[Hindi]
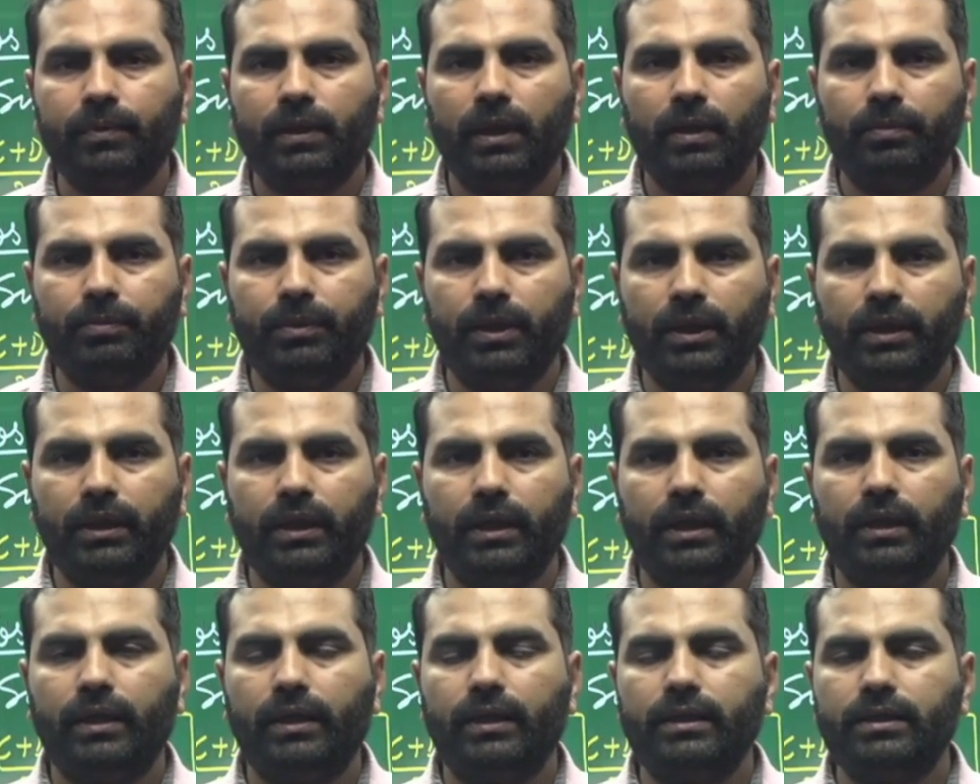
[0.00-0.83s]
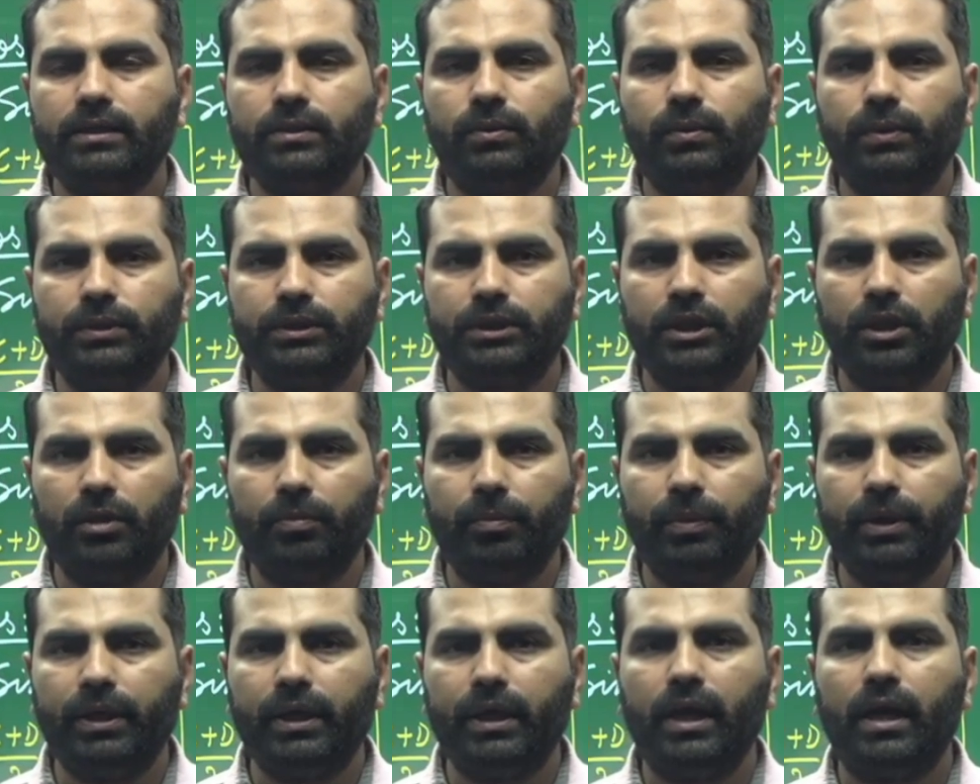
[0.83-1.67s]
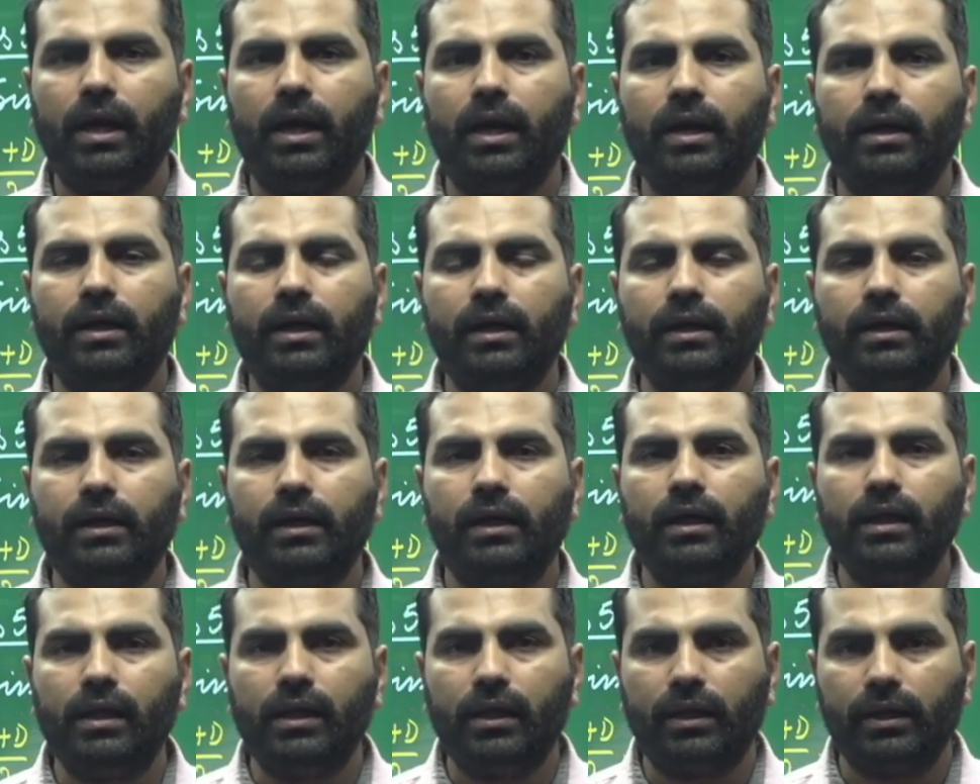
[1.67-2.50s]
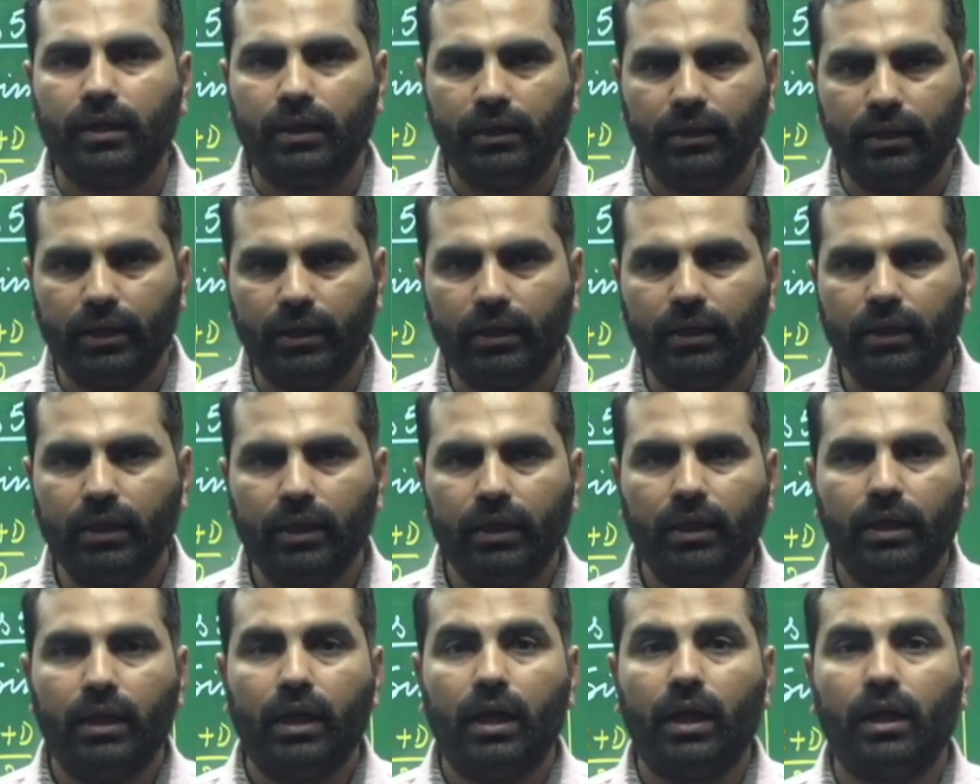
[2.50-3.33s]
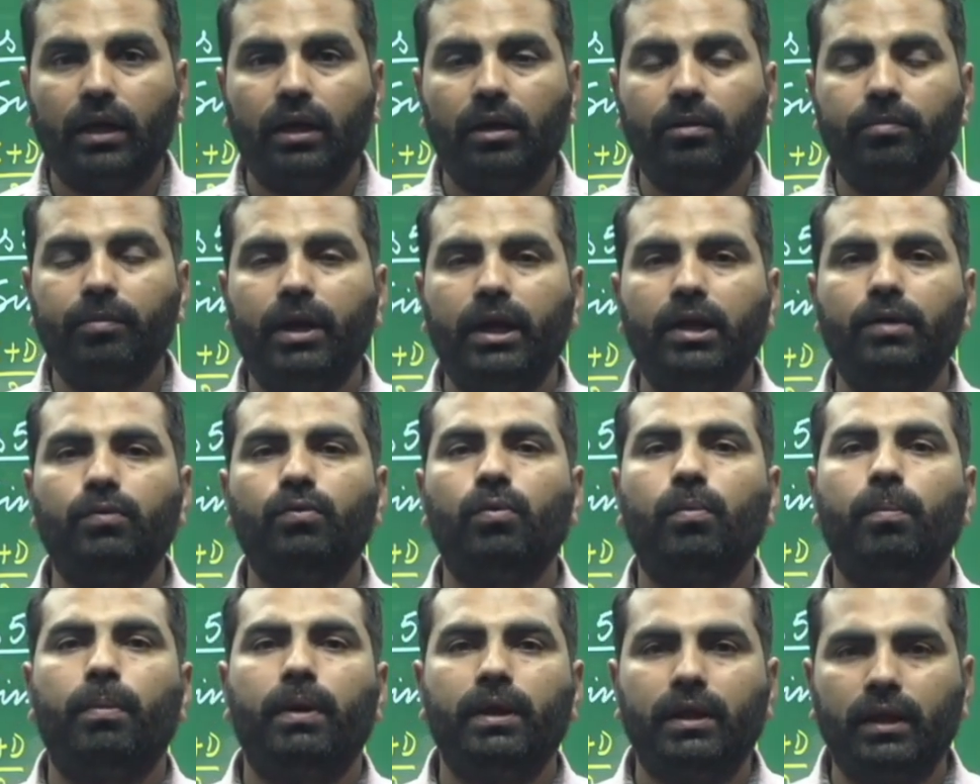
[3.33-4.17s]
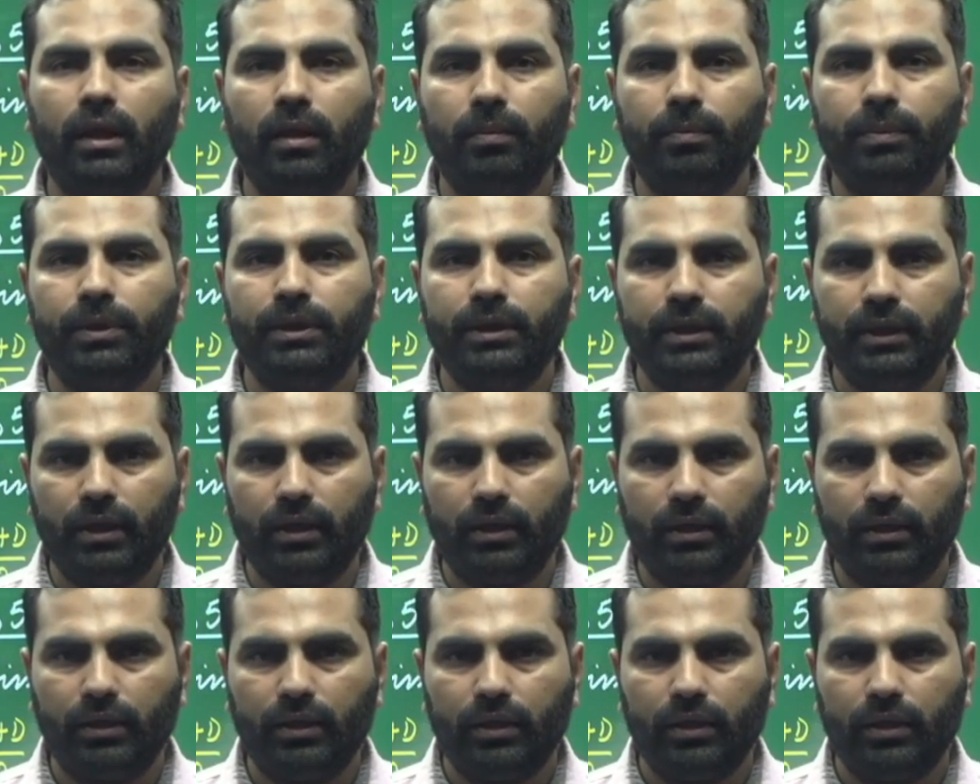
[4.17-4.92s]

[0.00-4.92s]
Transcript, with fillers: अब देखिए किस क्वेश्चन में क्या आइडेंटिटी लग रही है अगर मैंने वो बता भी दिया